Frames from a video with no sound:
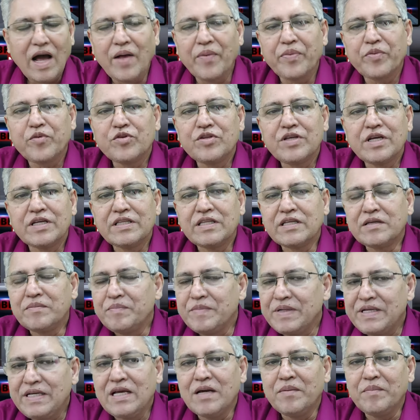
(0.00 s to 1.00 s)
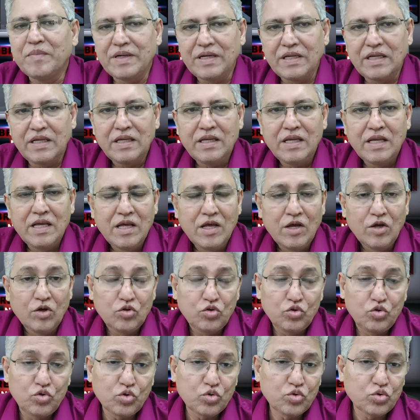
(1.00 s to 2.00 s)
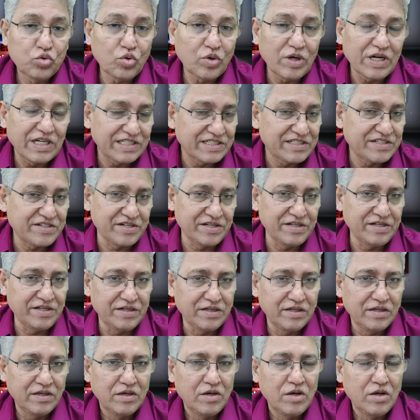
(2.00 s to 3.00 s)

আন্তর্জাতিক মিডিয়া মানে যুক্তরাষ্ট্রের